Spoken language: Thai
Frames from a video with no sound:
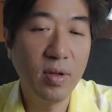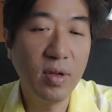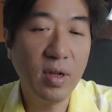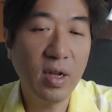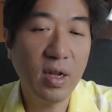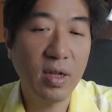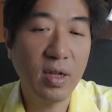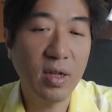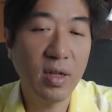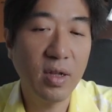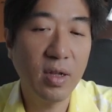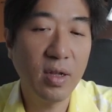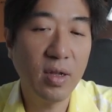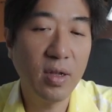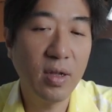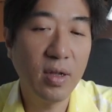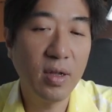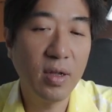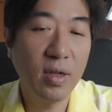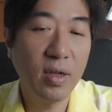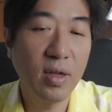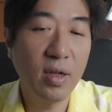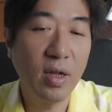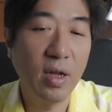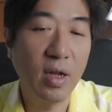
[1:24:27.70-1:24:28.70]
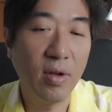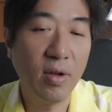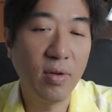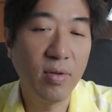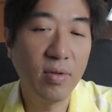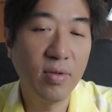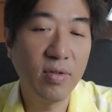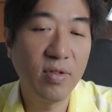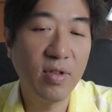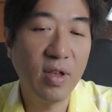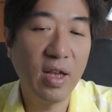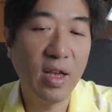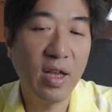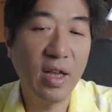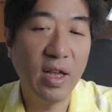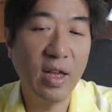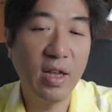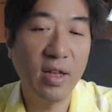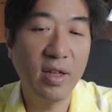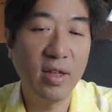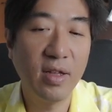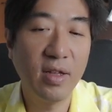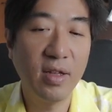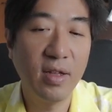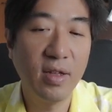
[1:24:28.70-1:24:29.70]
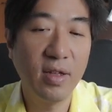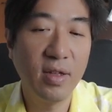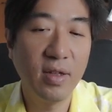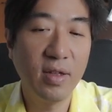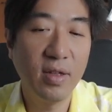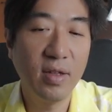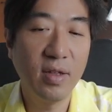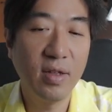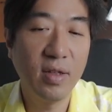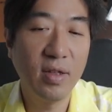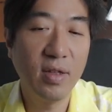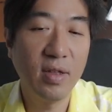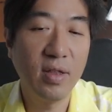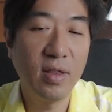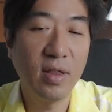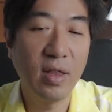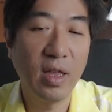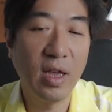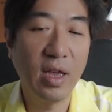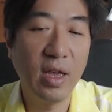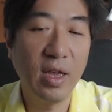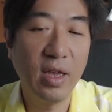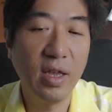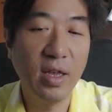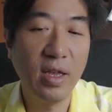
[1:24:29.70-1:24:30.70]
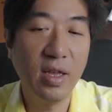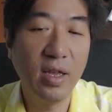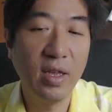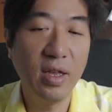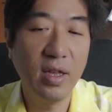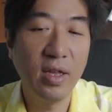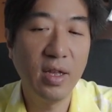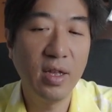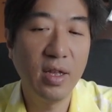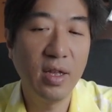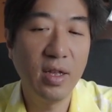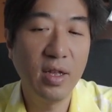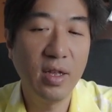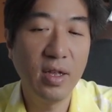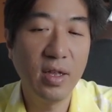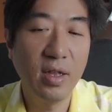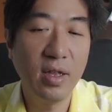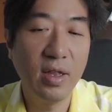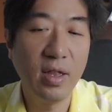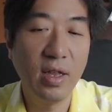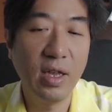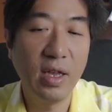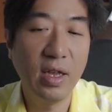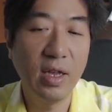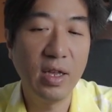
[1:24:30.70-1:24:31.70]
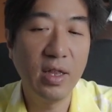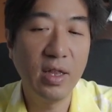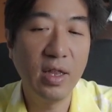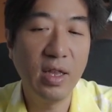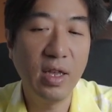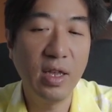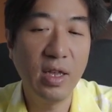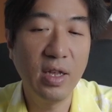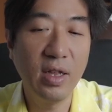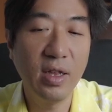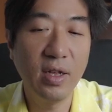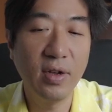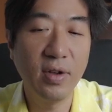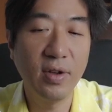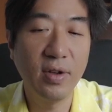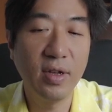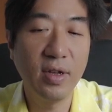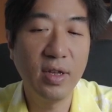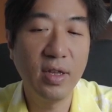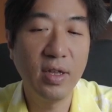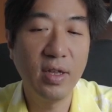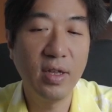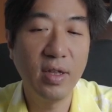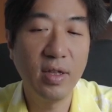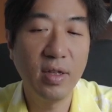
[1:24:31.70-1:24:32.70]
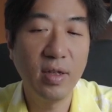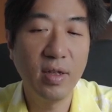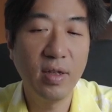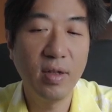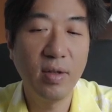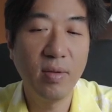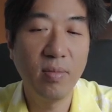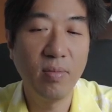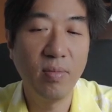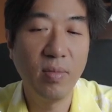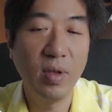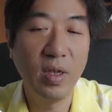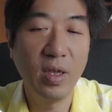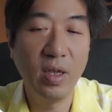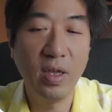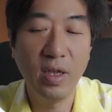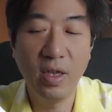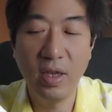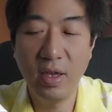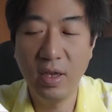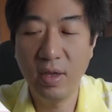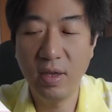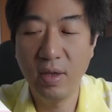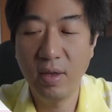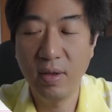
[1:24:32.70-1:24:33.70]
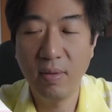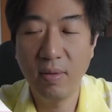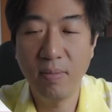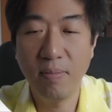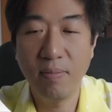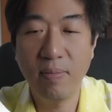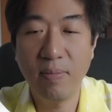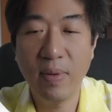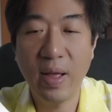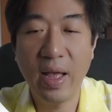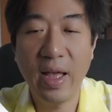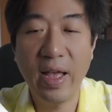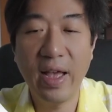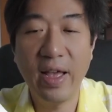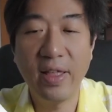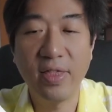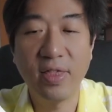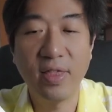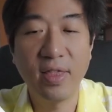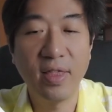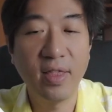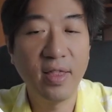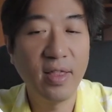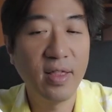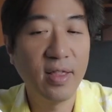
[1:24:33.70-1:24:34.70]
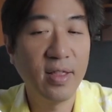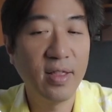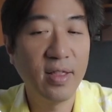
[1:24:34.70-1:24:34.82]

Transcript: เลือกเอาจากในลิงก์นี้เลยมีแปด